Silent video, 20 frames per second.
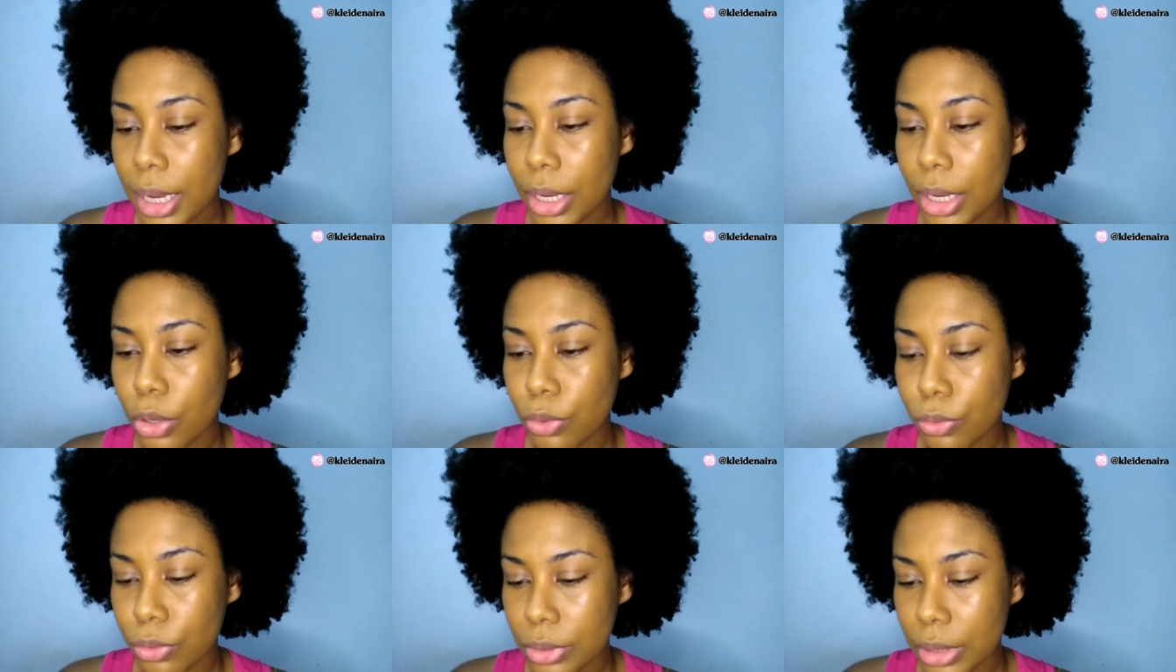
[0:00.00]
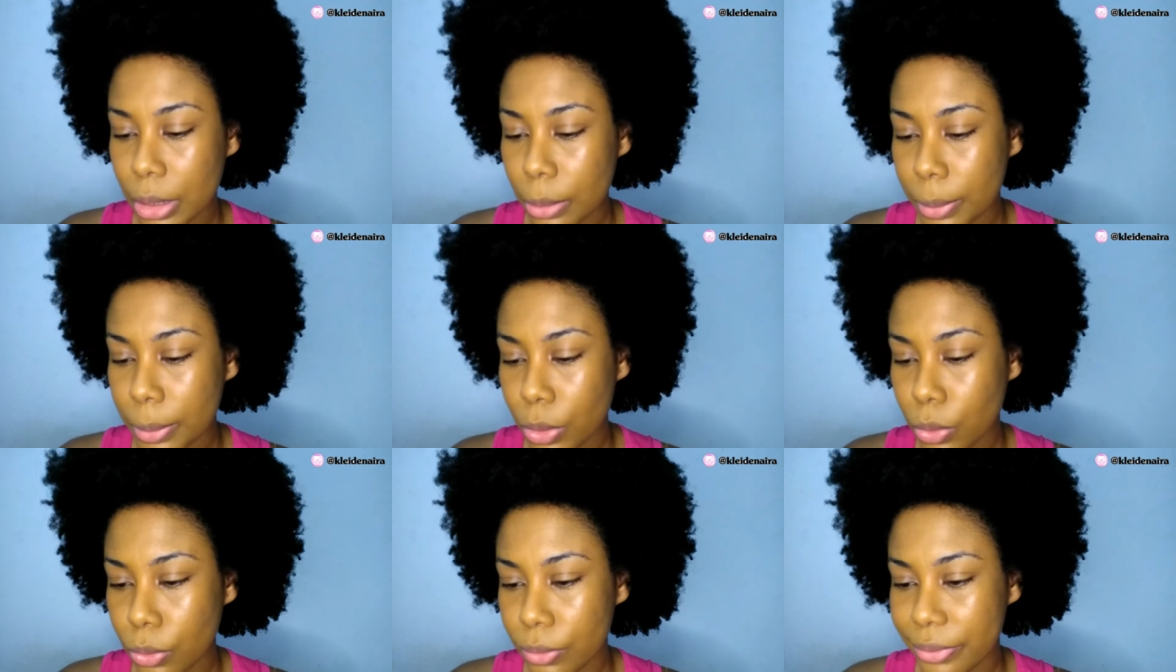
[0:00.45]
eu vou dar
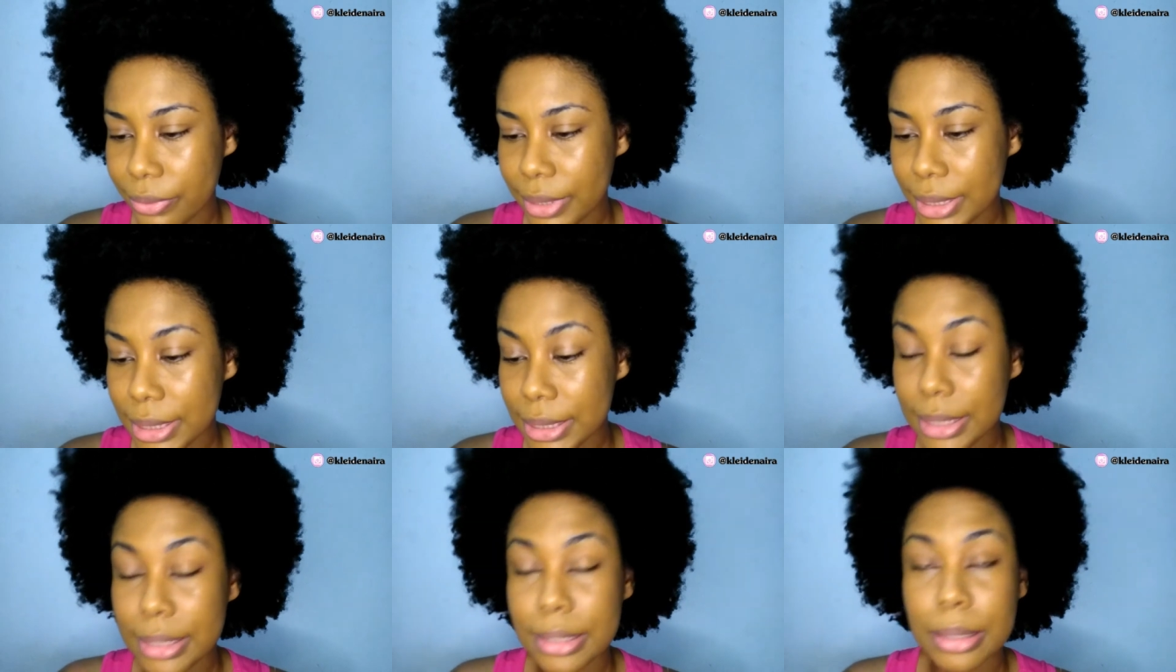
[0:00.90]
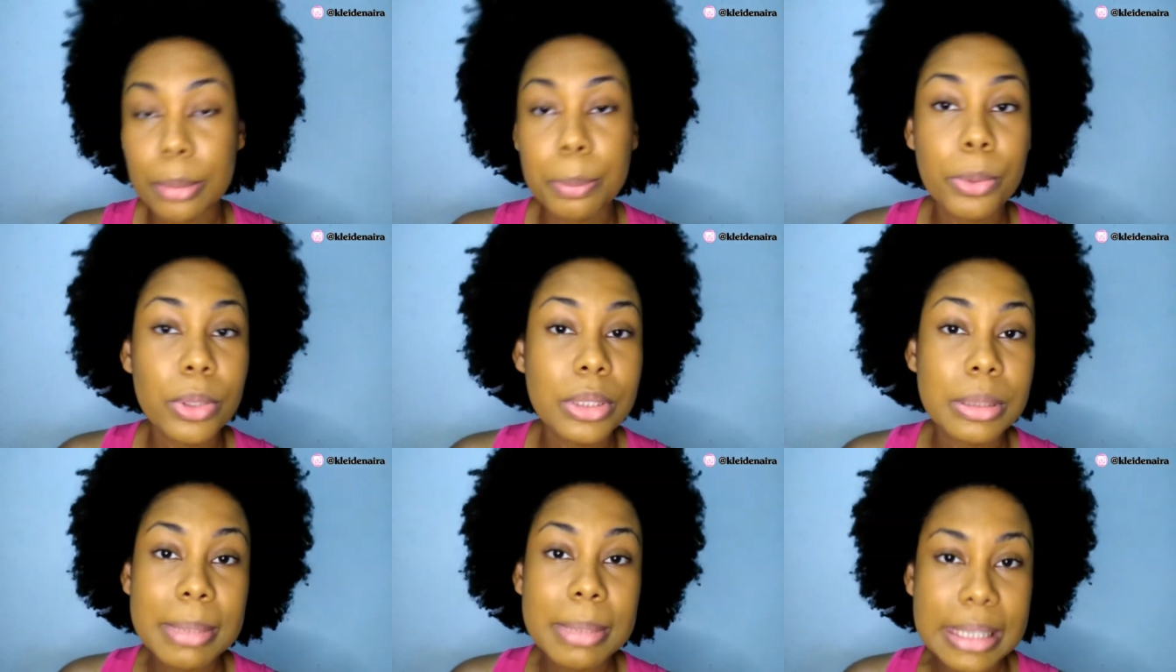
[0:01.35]
uma conferida
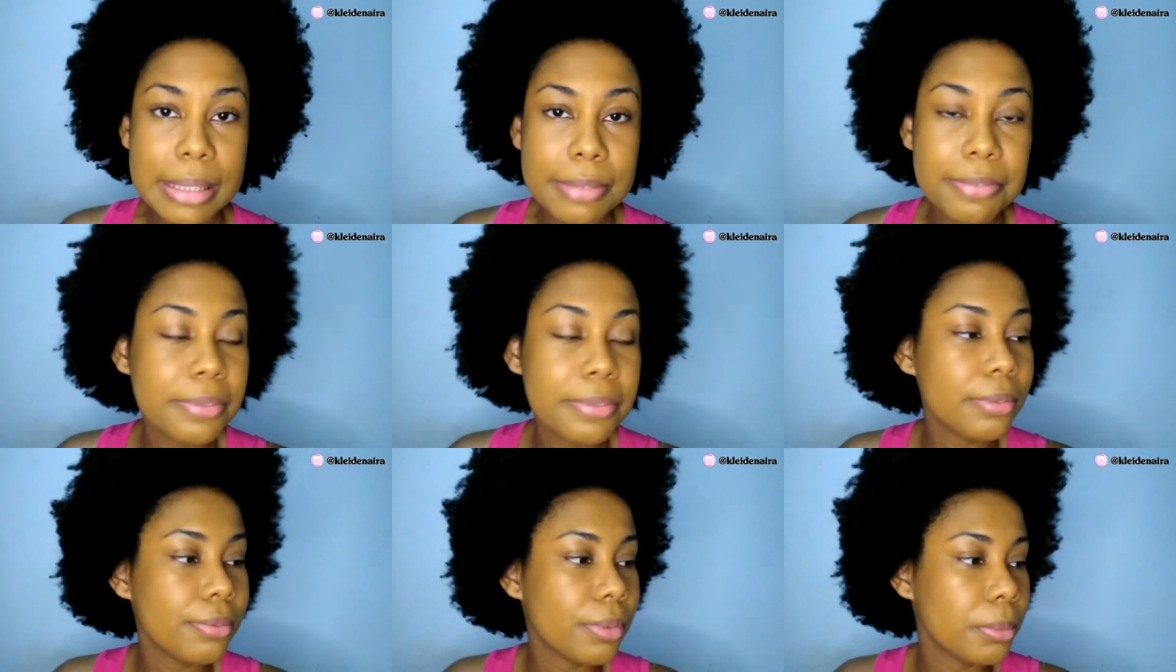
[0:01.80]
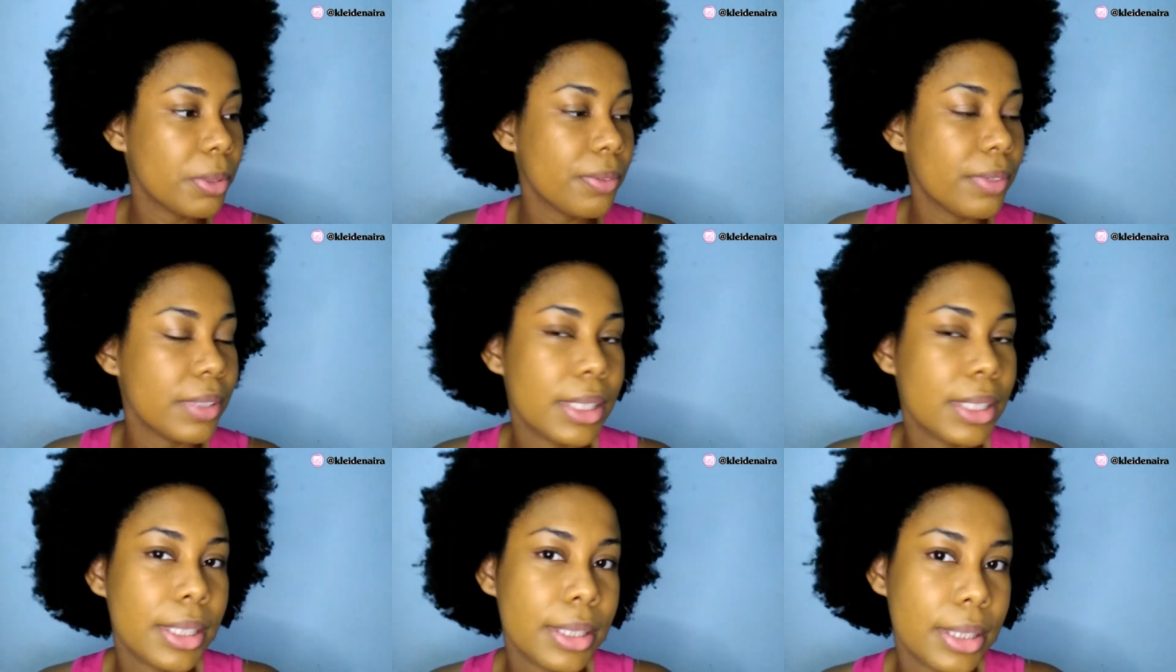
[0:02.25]
depois, mas enfim, vamos
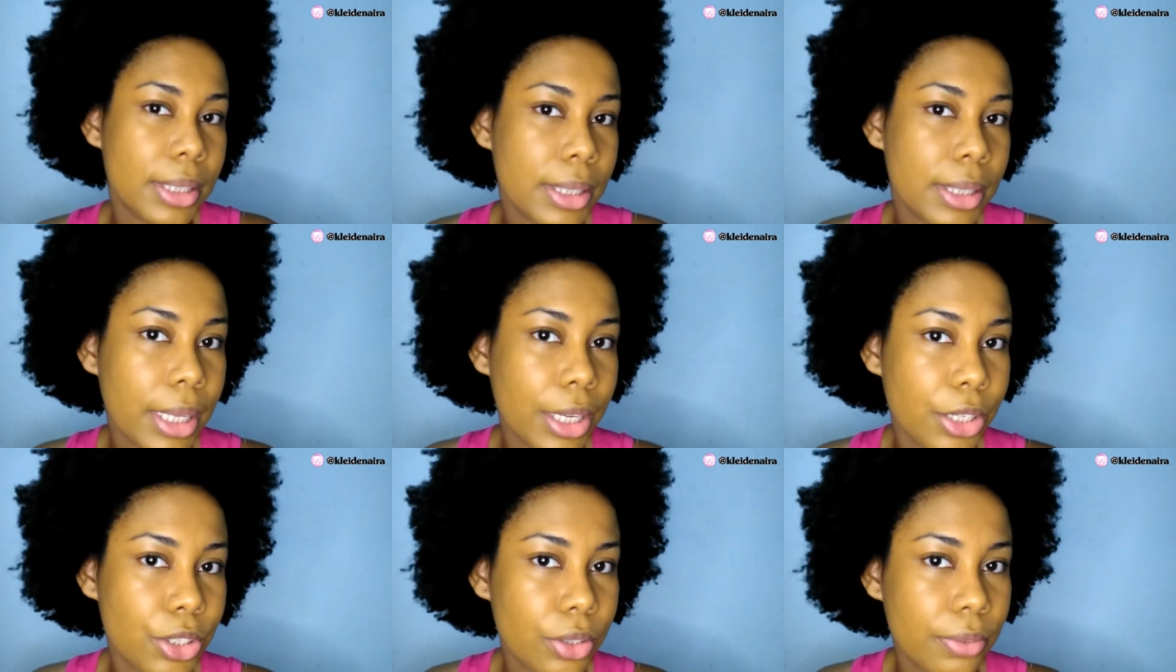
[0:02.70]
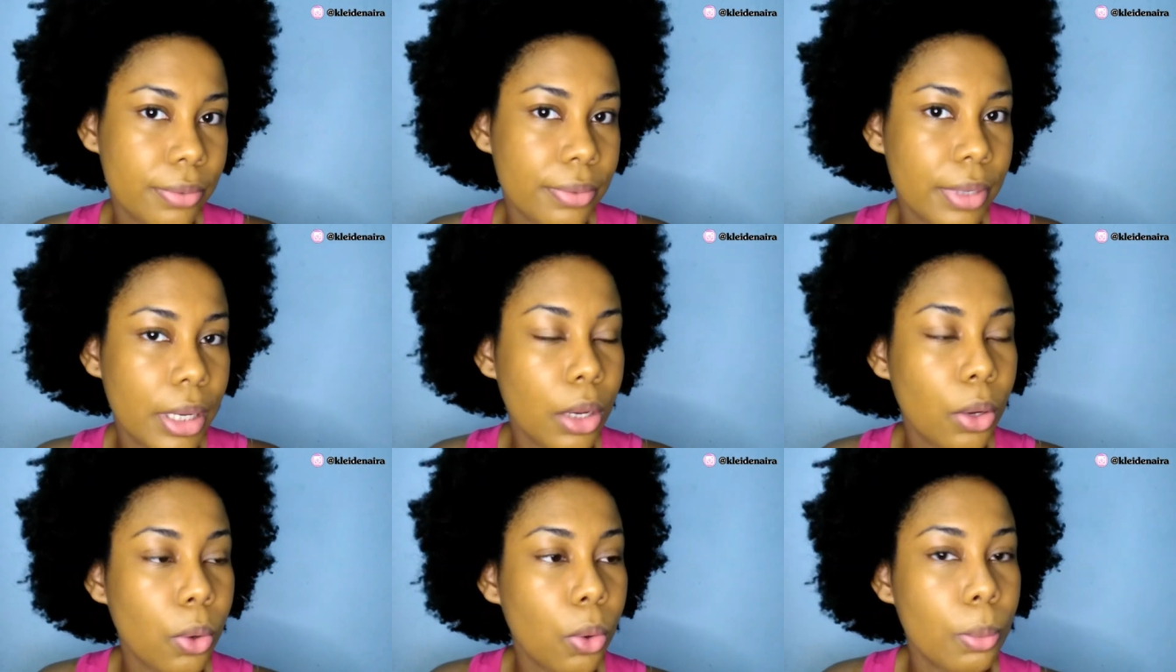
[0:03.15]
fazer esse teste e
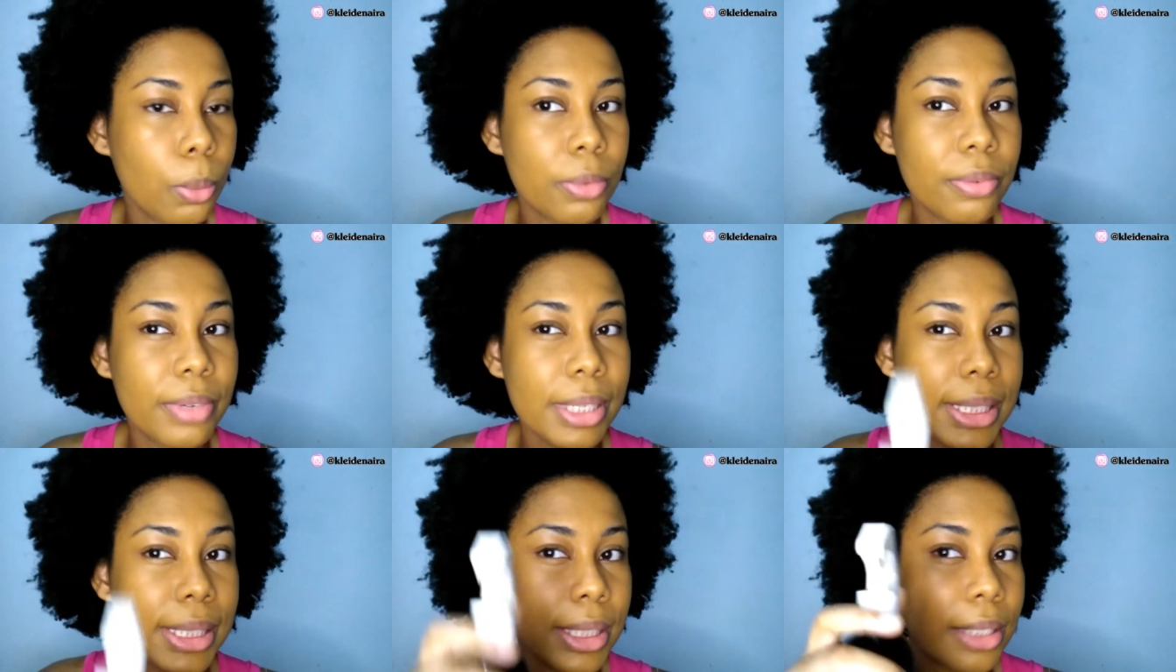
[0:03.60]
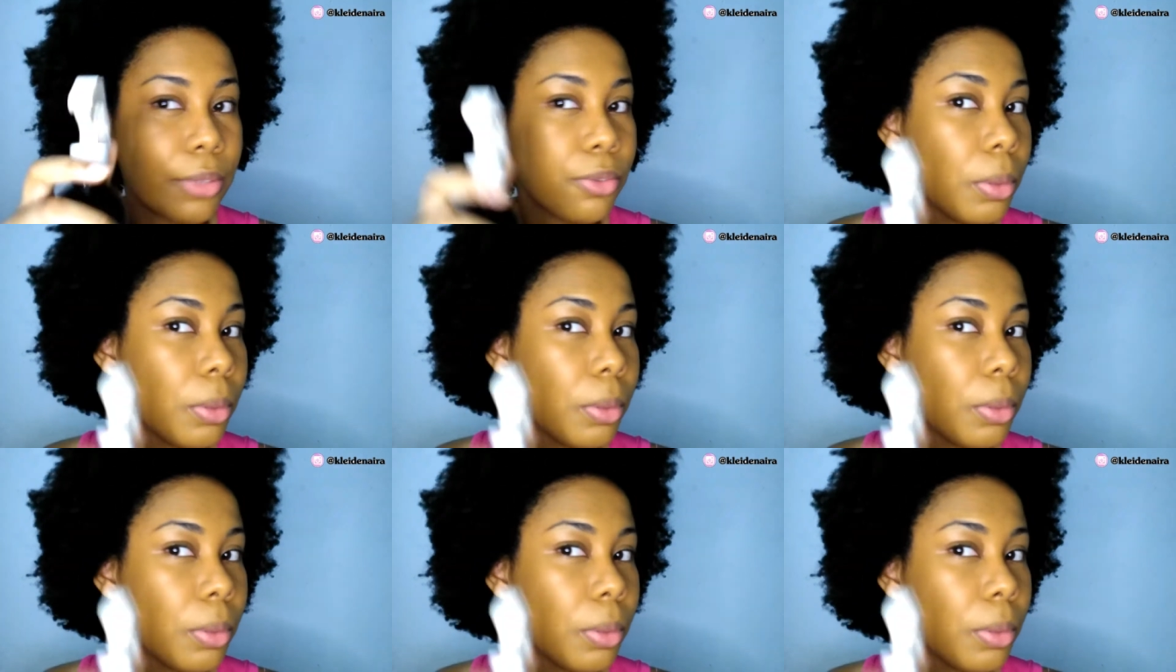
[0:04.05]
ver como vai ser.